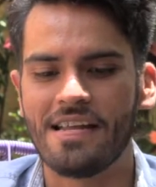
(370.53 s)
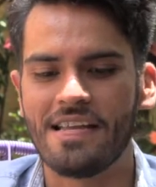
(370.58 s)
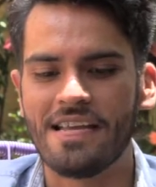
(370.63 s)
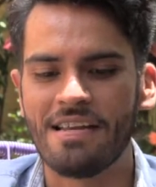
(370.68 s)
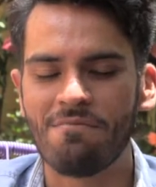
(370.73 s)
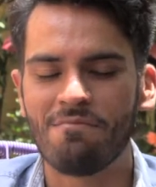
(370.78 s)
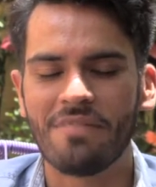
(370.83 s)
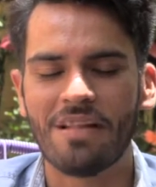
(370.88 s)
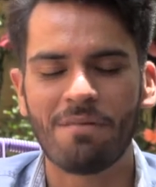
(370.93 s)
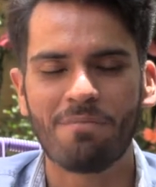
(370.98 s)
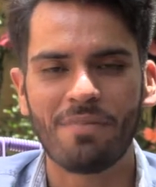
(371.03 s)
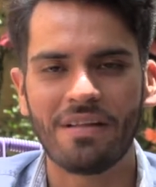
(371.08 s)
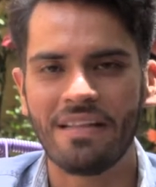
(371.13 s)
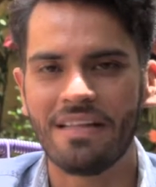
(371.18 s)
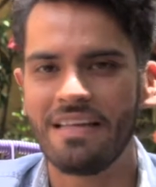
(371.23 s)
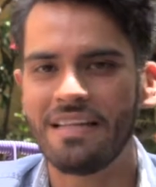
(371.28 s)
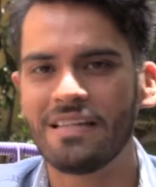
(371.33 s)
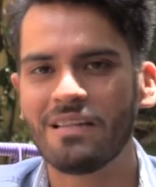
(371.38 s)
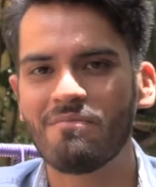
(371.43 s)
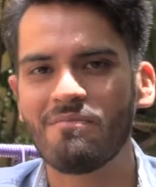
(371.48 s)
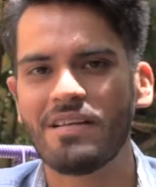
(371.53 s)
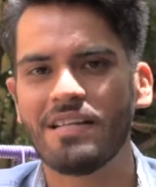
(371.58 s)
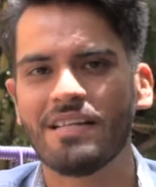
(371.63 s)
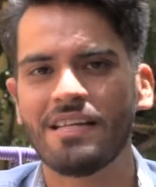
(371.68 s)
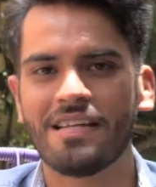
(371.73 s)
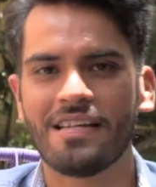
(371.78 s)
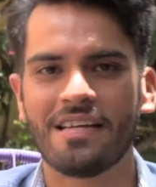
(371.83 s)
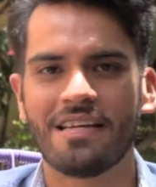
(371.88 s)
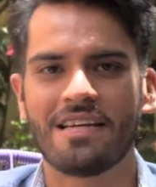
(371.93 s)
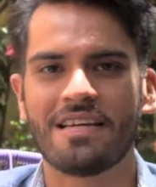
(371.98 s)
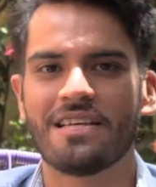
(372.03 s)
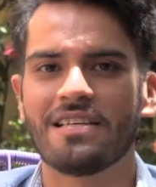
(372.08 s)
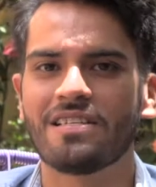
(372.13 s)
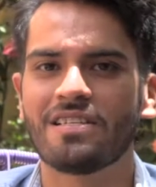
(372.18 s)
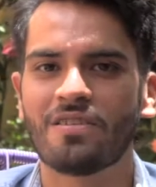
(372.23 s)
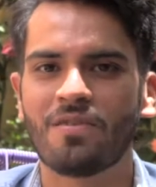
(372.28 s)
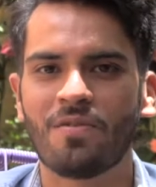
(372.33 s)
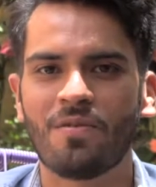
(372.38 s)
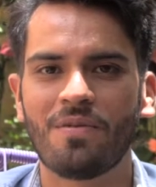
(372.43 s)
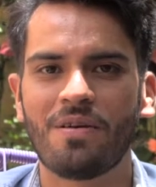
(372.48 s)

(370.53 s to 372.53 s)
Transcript: independientemente de que esto